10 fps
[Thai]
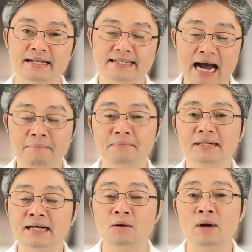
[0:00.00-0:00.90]
ย้ำเรื่
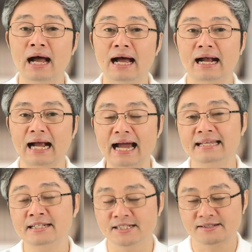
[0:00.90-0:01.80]
องว่า ใครที่
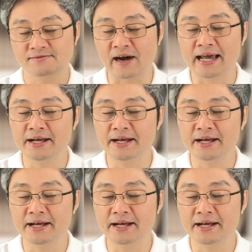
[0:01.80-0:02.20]
ใฝ่